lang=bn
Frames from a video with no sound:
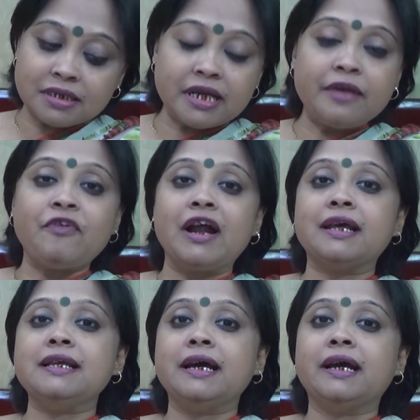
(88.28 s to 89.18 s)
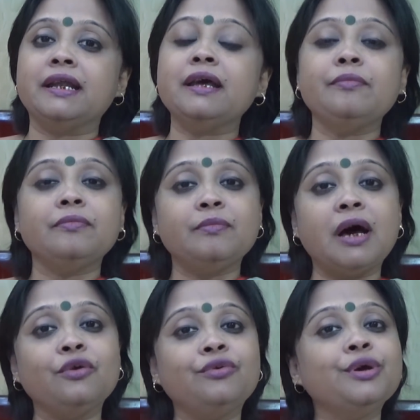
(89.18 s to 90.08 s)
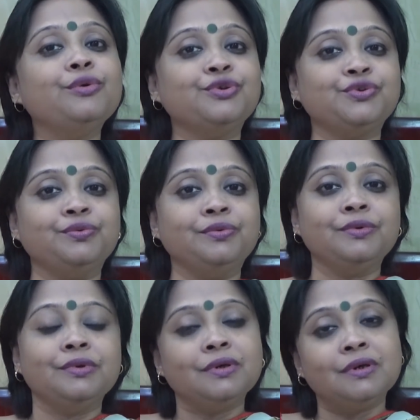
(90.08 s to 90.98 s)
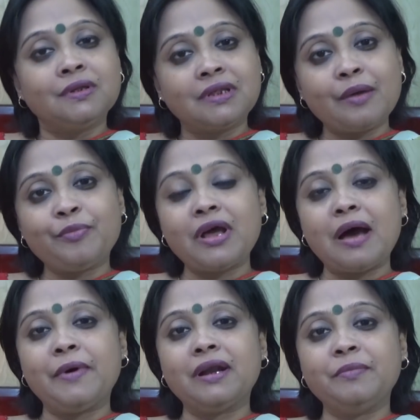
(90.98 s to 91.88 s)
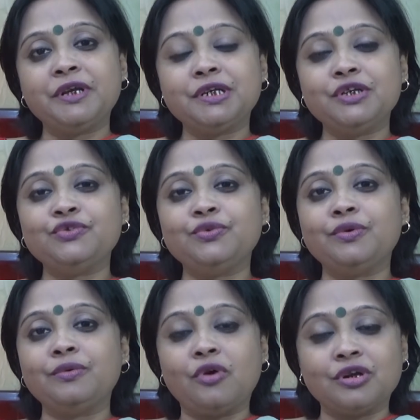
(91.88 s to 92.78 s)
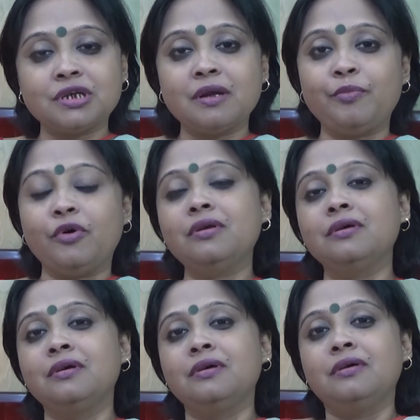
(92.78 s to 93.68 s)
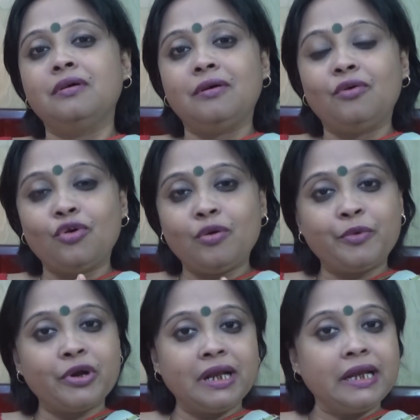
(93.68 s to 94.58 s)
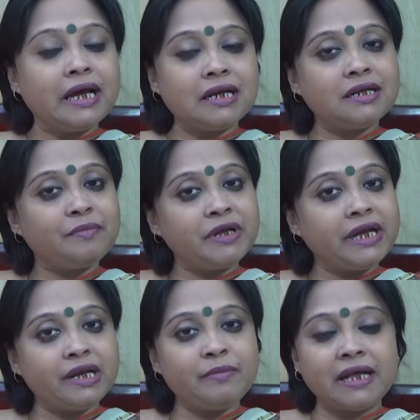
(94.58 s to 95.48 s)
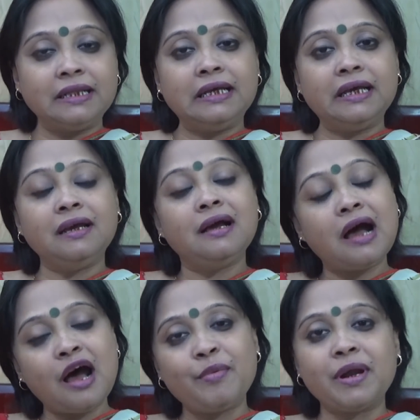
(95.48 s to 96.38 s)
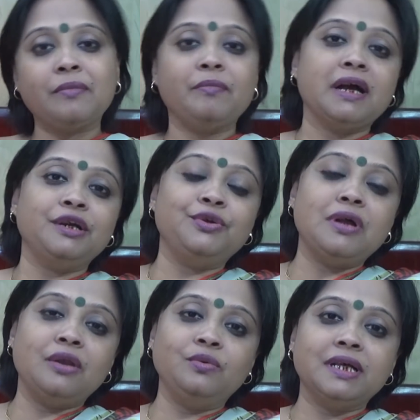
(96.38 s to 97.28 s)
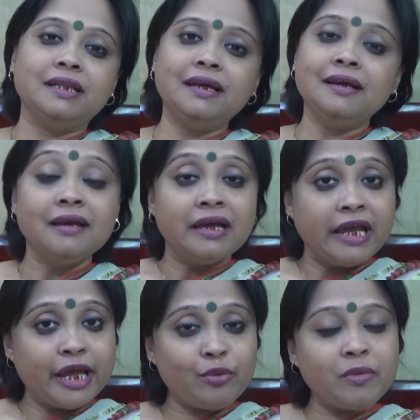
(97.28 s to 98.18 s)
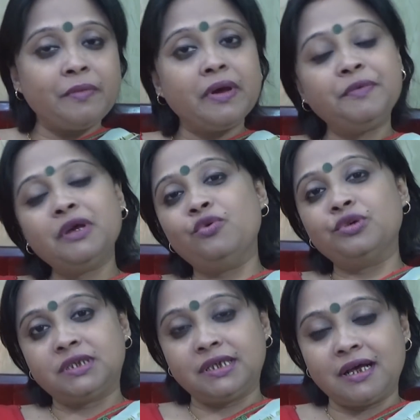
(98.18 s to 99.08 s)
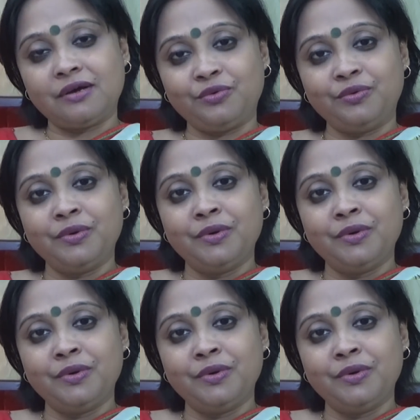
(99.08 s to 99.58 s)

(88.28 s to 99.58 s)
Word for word: সেই ফাটা জায়গাটায় ভালো করে ঘষুন তারপরে আবার বেশ কিছুক্ষণ ঘষার পর ওপরের লেয়ারটা আপনি কেটে বাদ দিয়ে আবার বাকি আলুটা দিয়ে এরমভাবে আপনি ঘষতে থাকুন